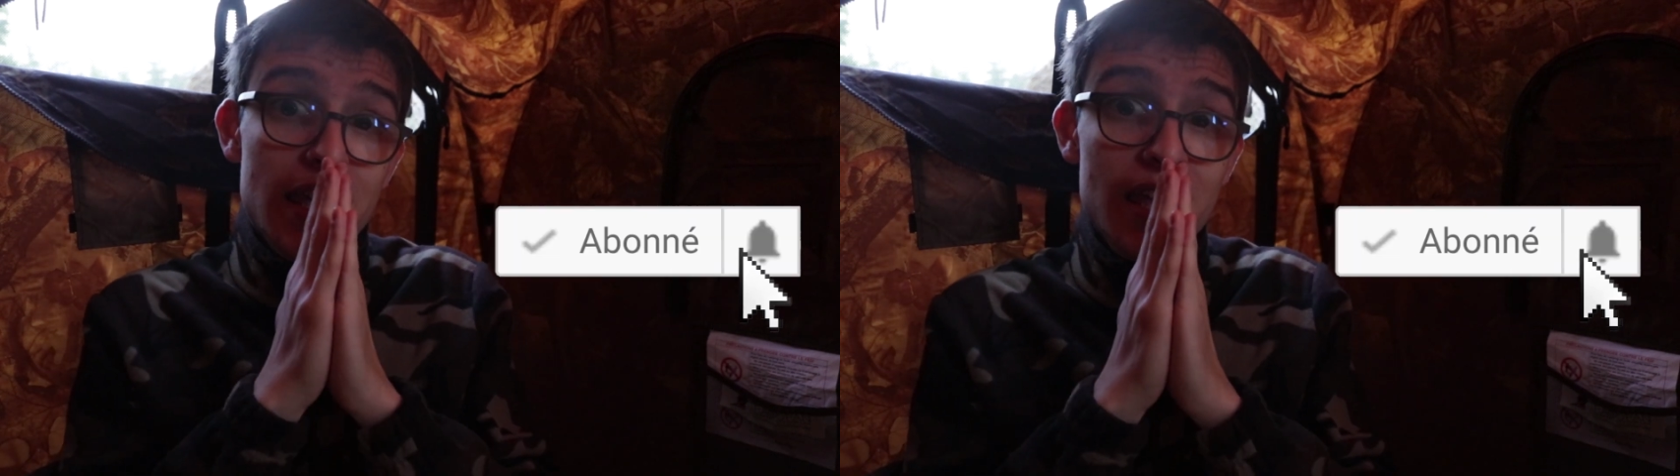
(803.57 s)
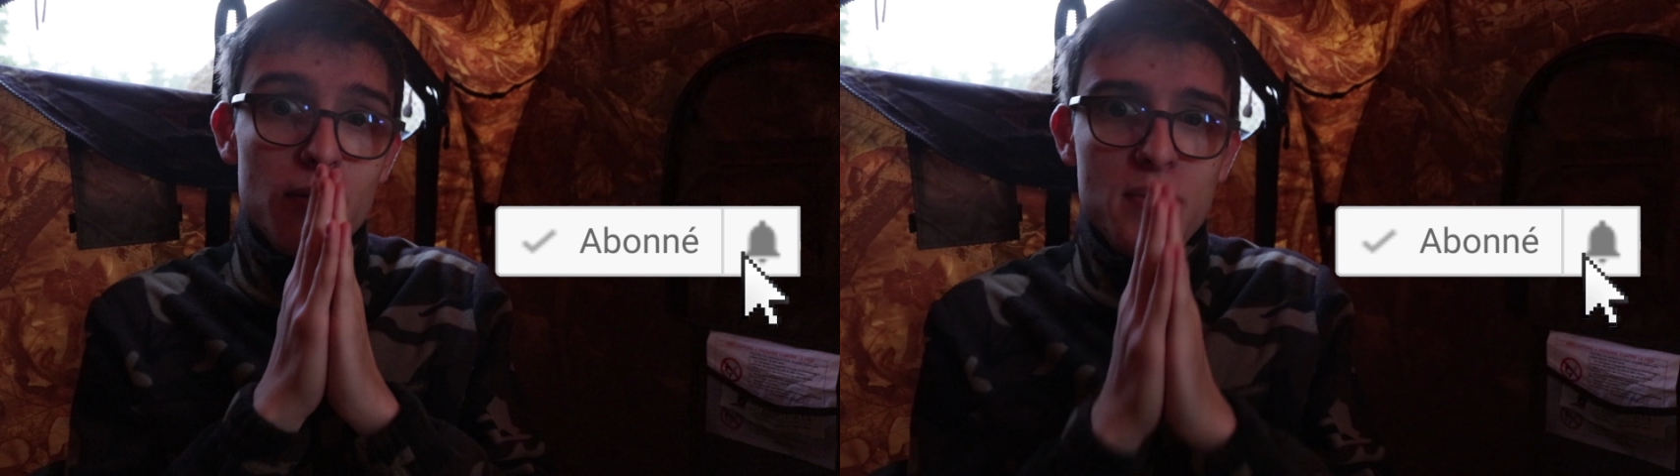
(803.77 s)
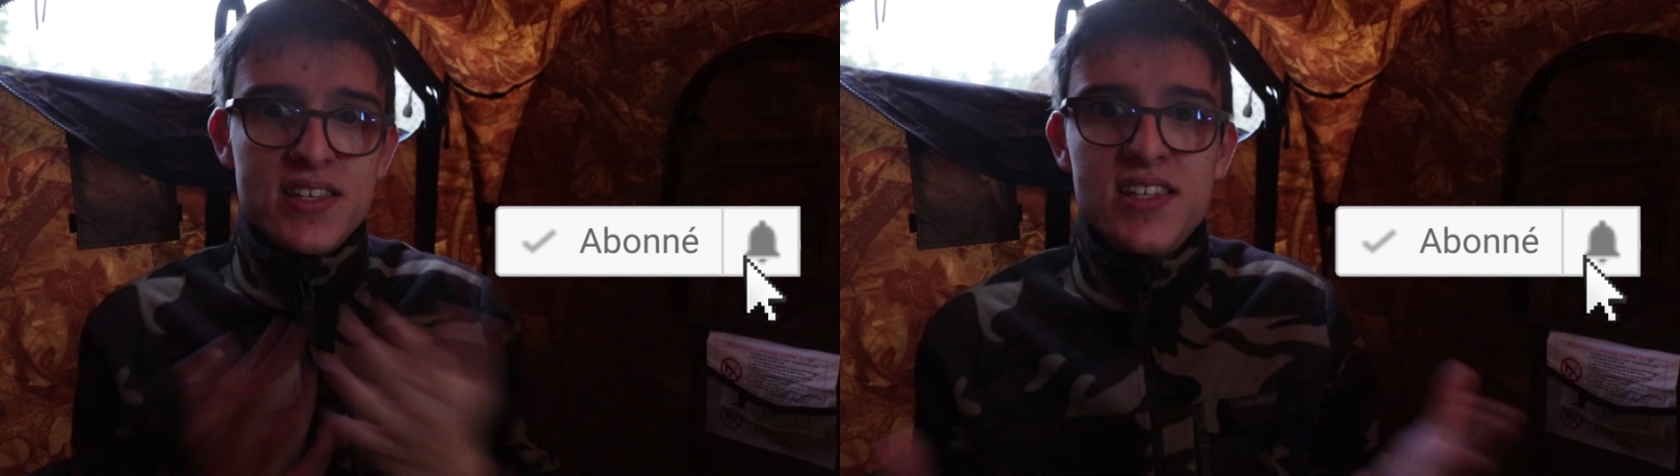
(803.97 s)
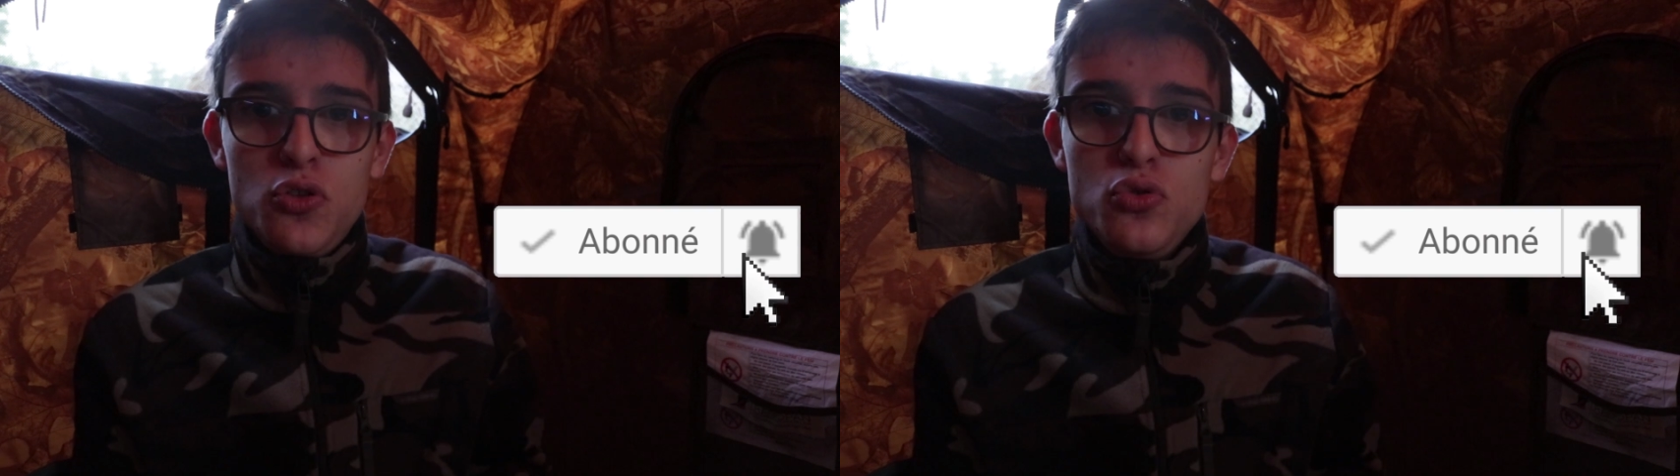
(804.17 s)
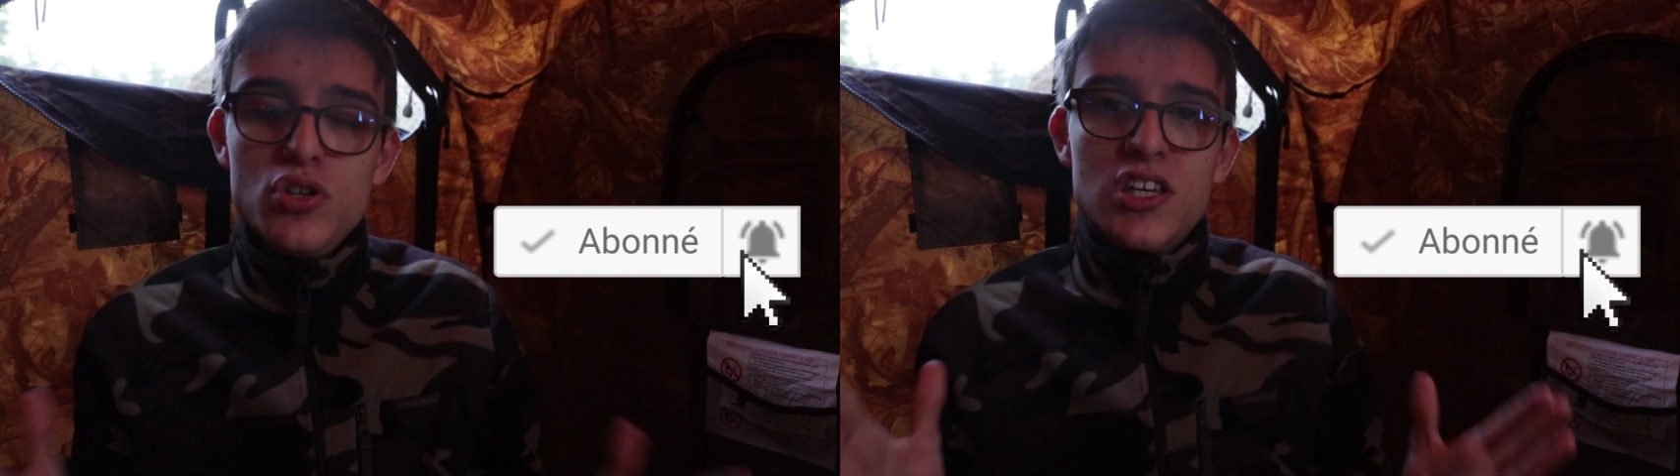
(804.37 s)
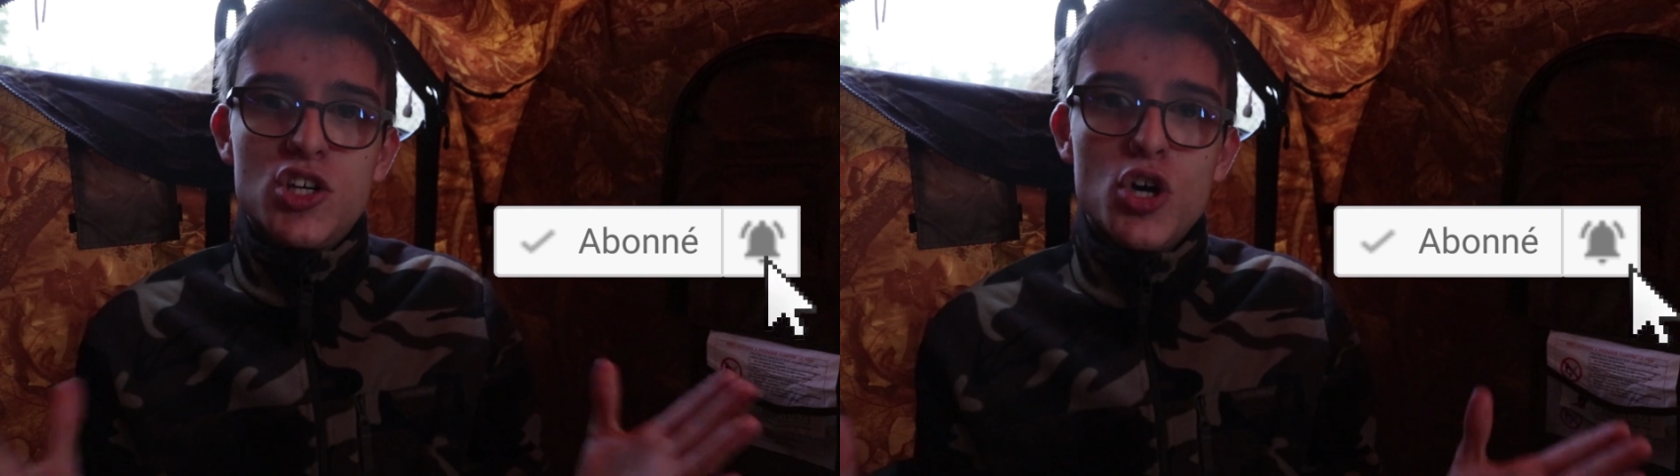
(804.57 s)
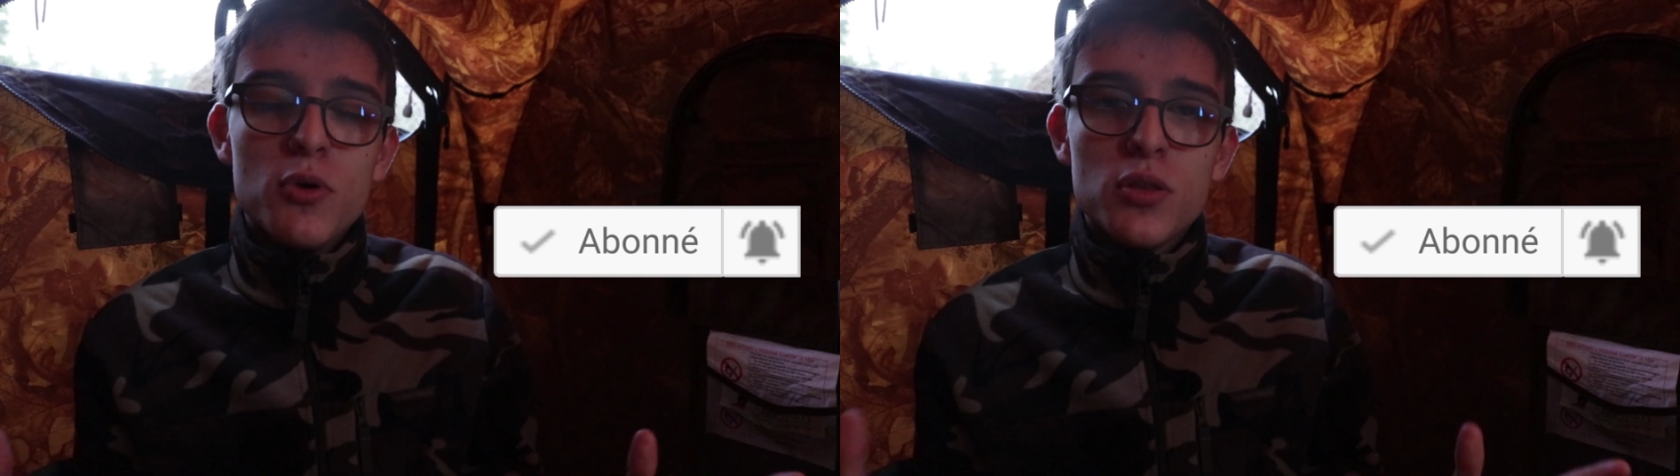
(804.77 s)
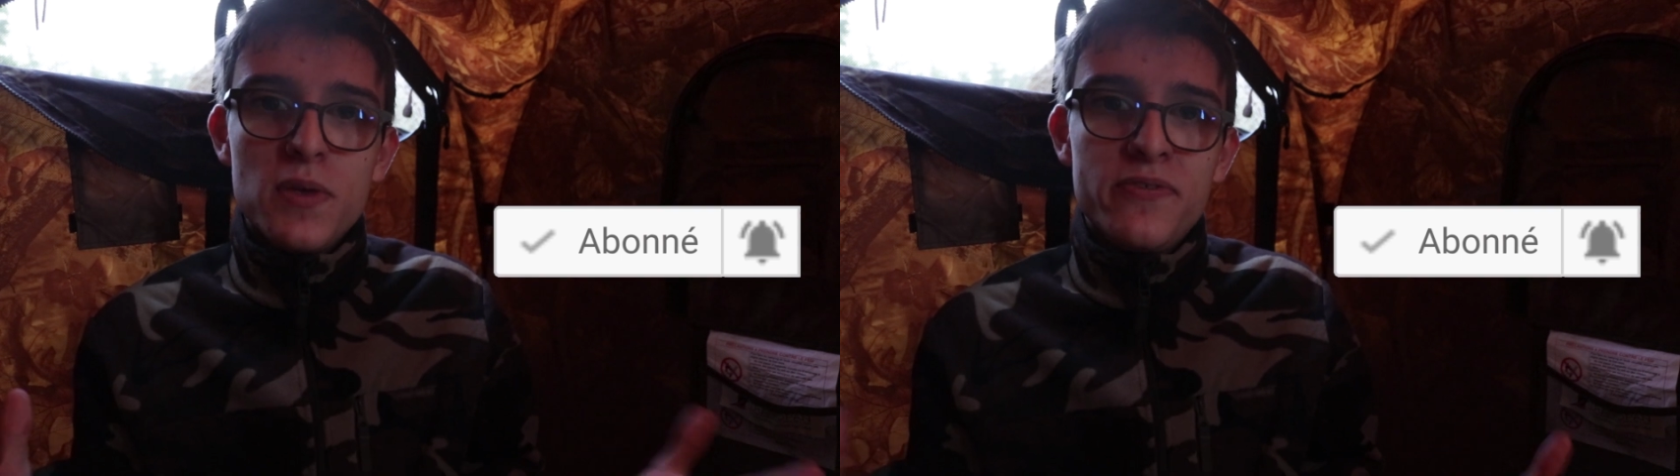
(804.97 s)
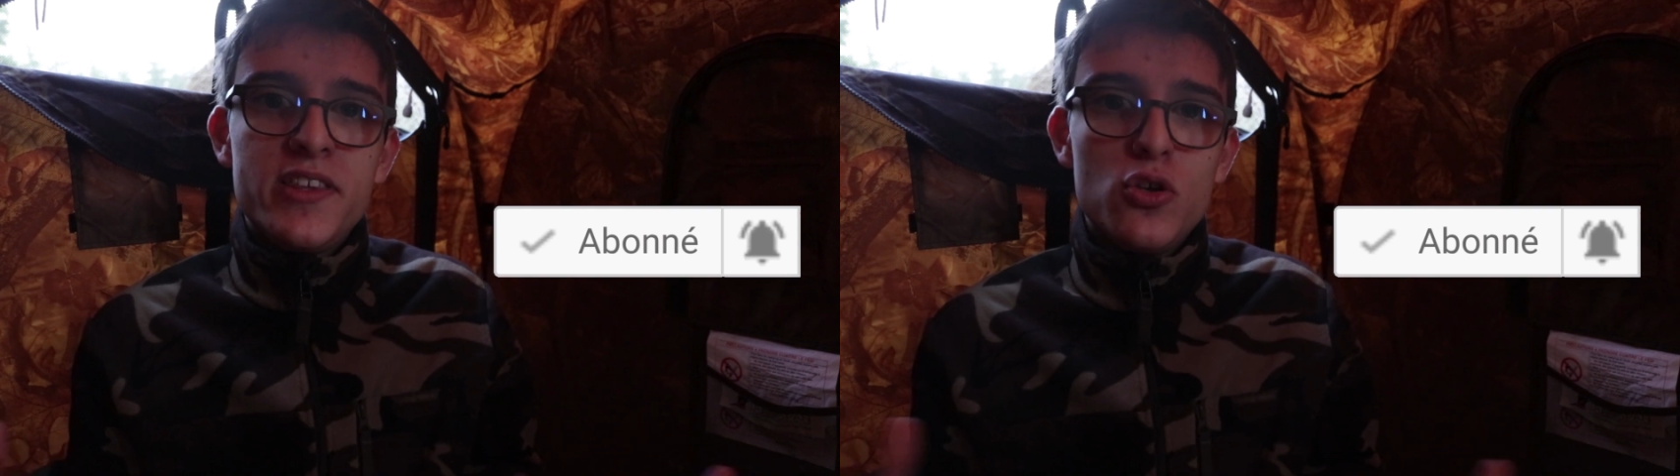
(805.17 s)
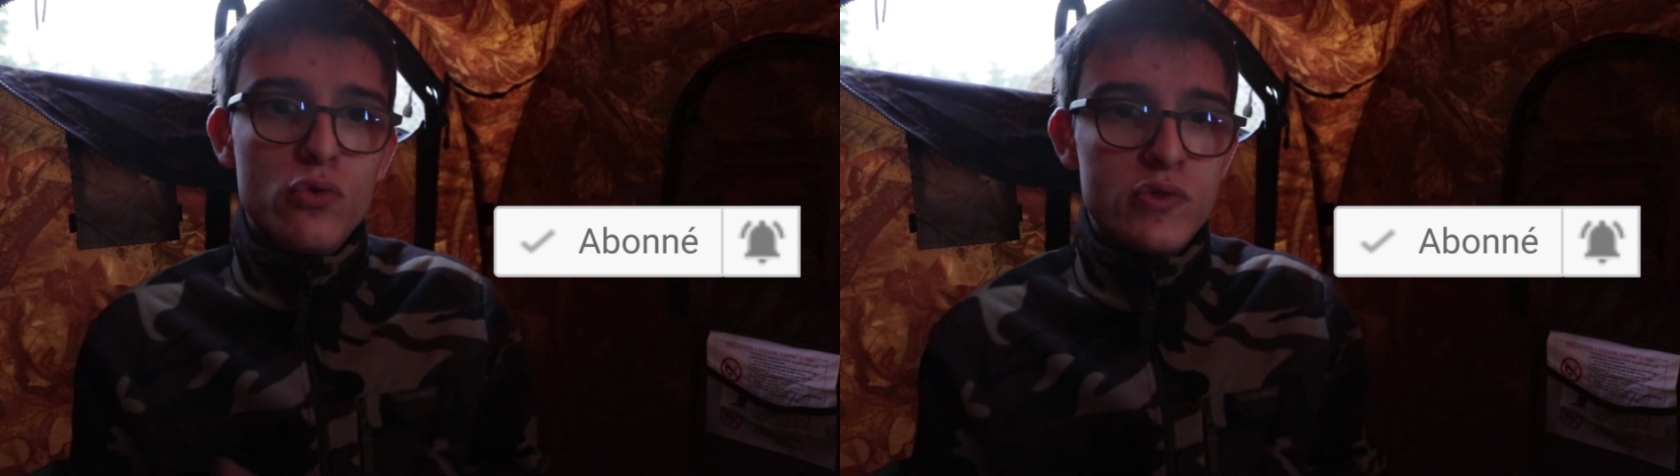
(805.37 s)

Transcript: et merci à tous ceux qui commentent mes vidéos.